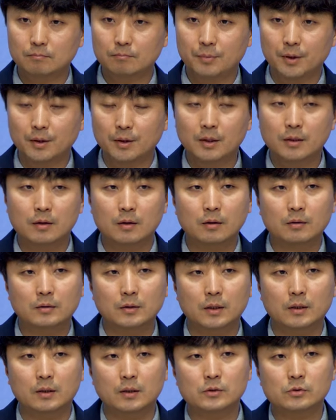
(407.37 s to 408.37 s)
병이
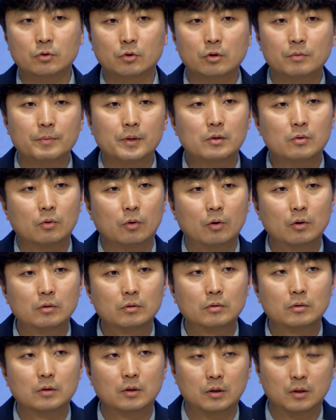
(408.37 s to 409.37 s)
들었는데 그리스도를
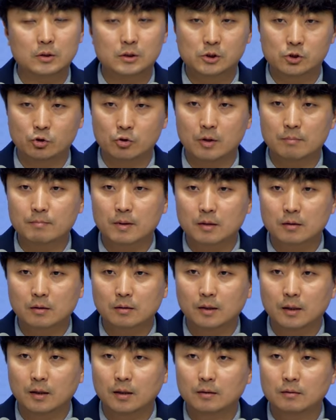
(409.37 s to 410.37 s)
믿고
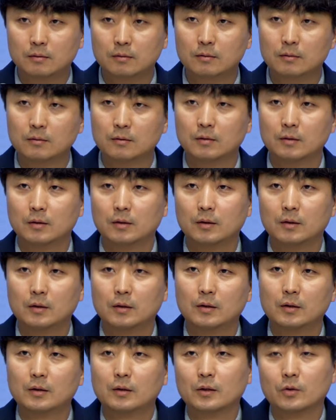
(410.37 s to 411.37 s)
치유함받거나
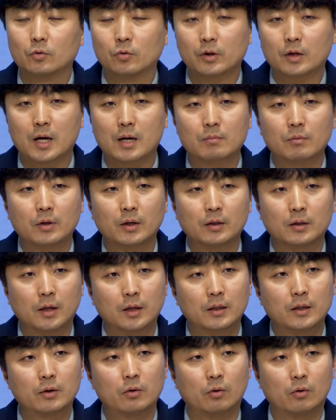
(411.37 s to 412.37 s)
우리 가문의
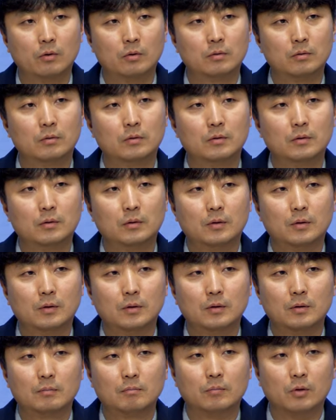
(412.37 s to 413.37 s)
대대로
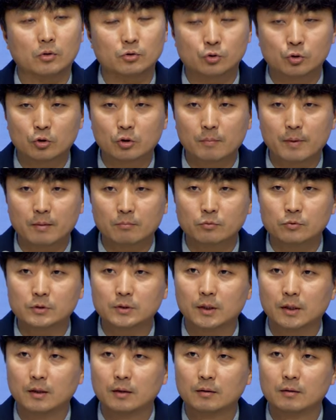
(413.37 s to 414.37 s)
뭐 죽음의
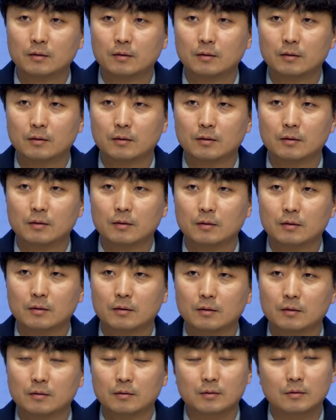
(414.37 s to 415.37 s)
문제
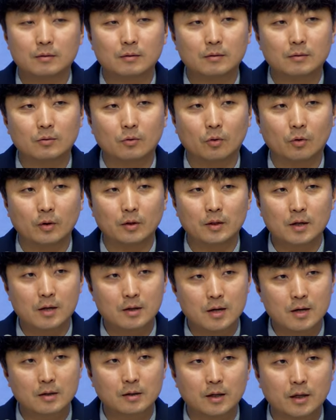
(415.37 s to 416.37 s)
또
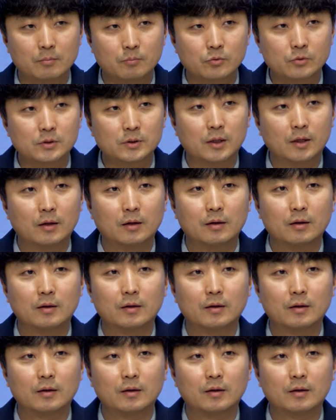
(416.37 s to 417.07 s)
인간관계의 문제